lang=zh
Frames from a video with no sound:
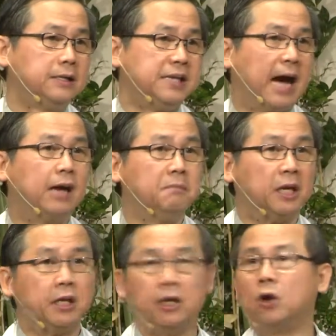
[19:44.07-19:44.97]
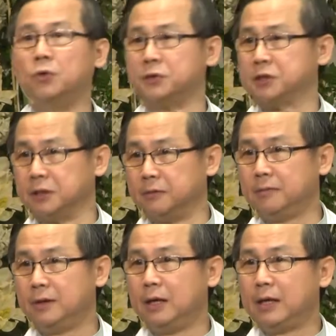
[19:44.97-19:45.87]
扬名于后世，
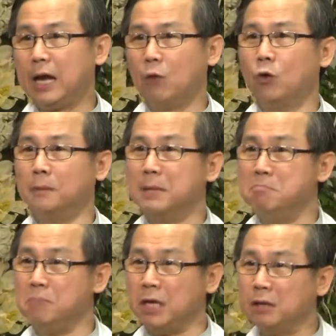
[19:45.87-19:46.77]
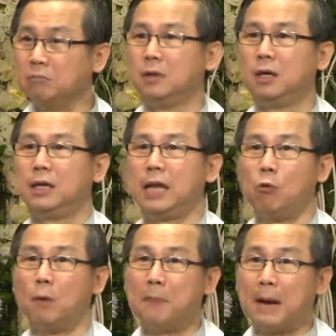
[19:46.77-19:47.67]
让我们的名，让
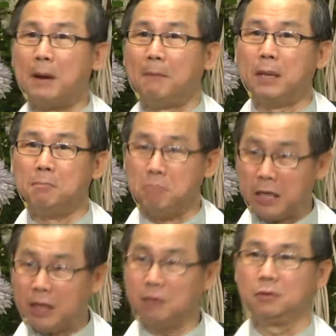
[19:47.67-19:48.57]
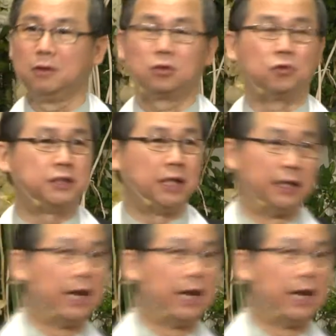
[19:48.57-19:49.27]
我爸爸的名都显得